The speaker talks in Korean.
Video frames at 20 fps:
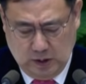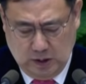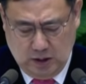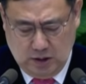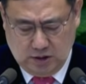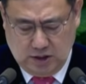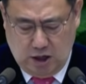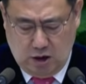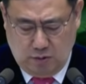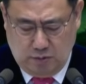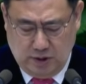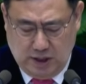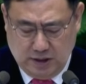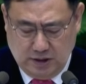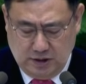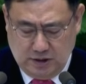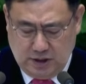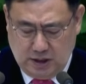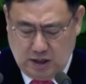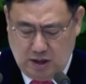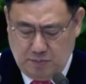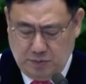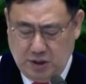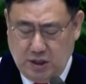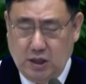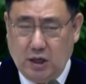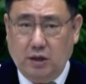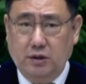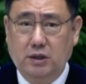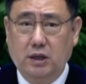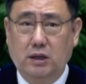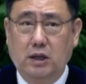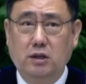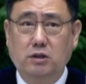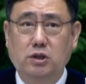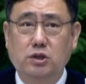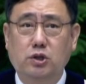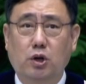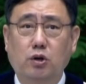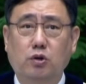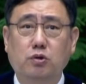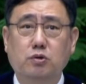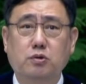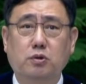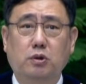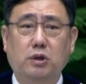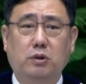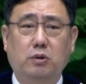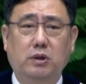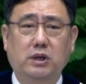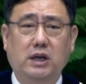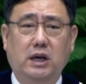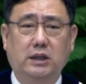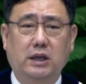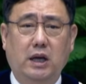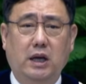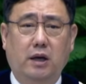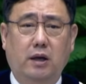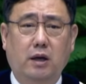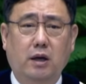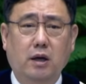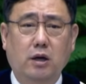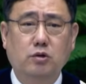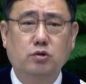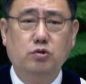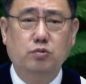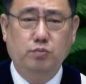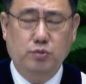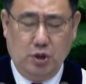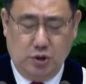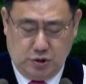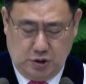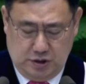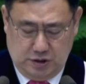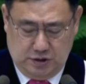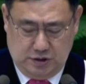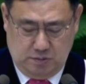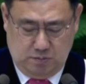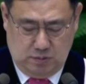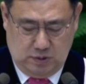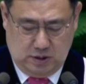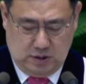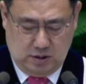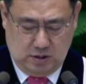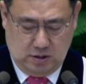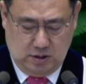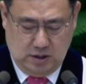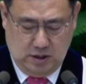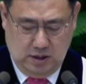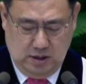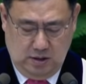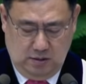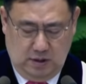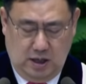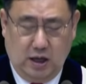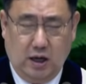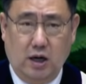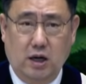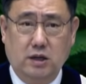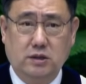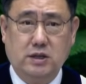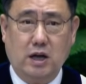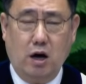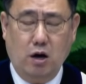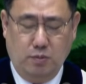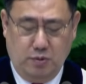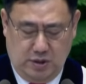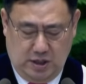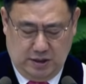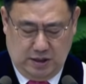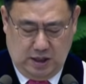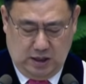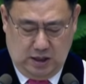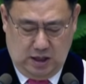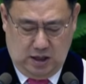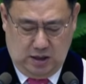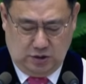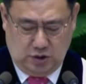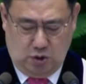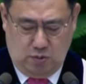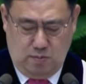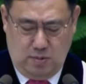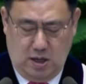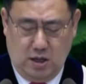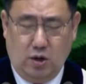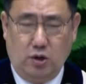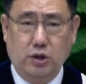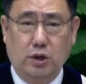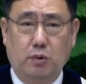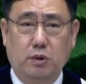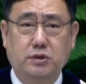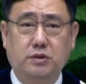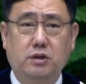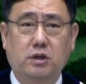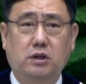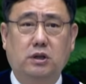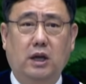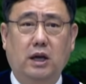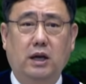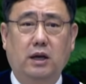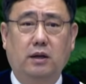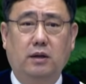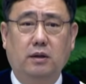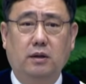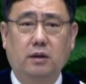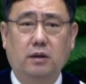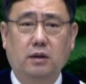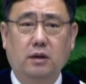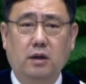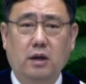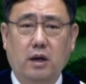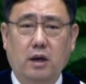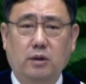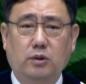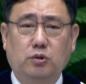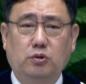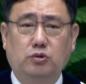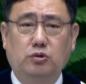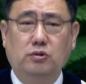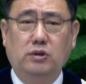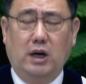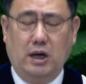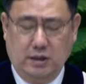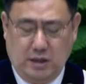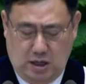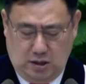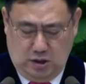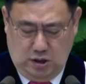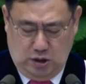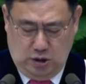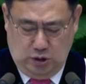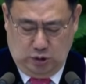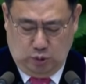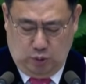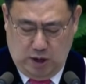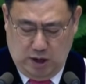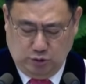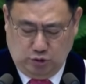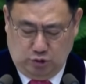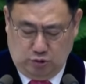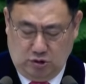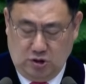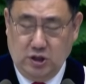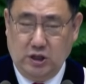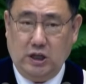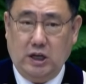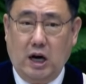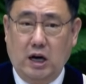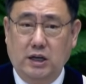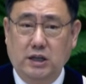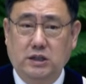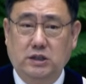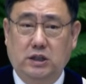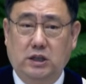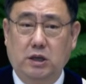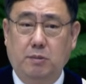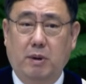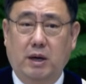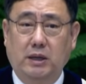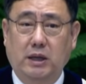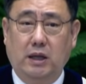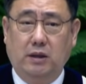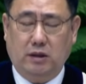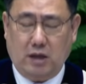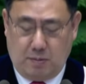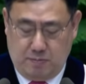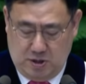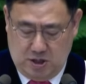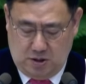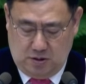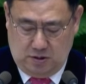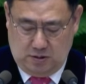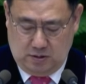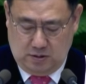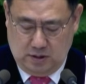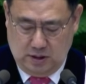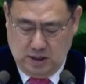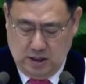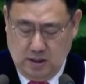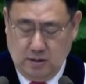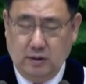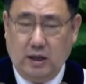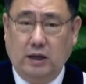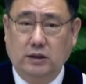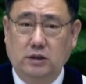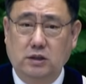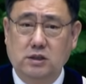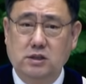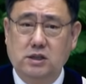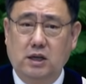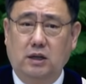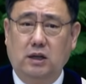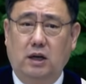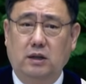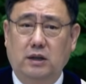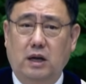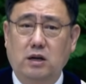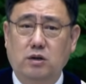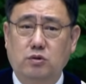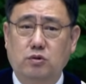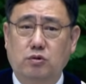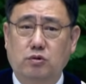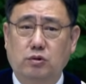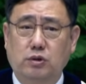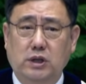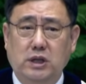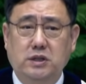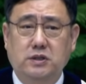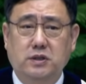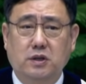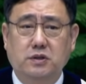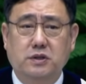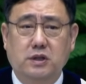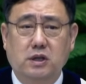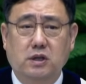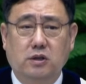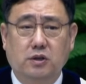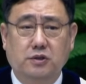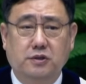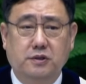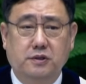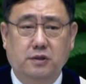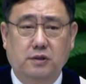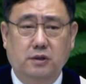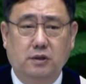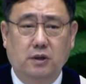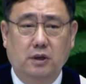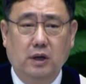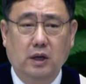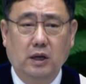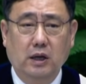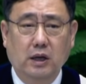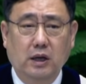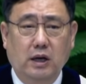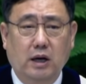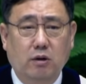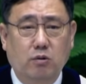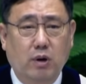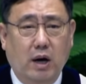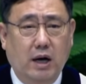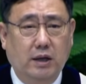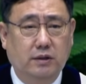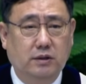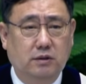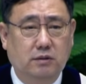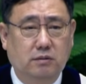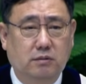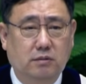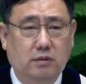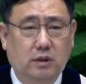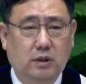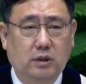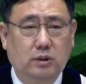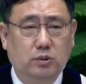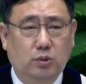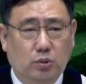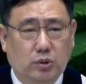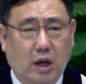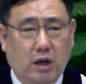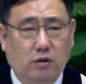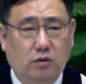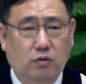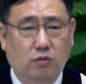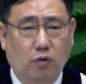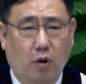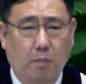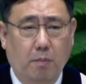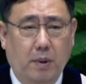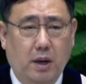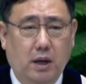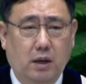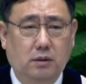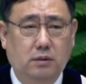사업을 하는 사람들이 한탄하는 절규 소리도 이 안에 숨겨져 있습니다. 내가 사업을 하다가 정말 어려웠을 때 누군가 나를 도와주는 이가 있기만 했다면 나는 살아날 수 있었을 것을 이라고 하는 또 다른 원망.